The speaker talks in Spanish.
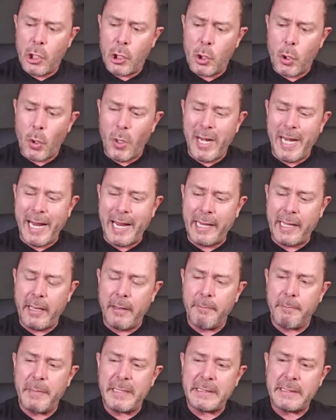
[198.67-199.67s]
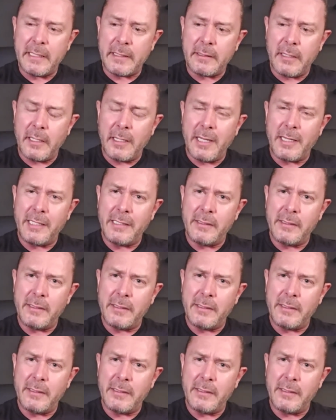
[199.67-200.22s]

con la que empecé a tener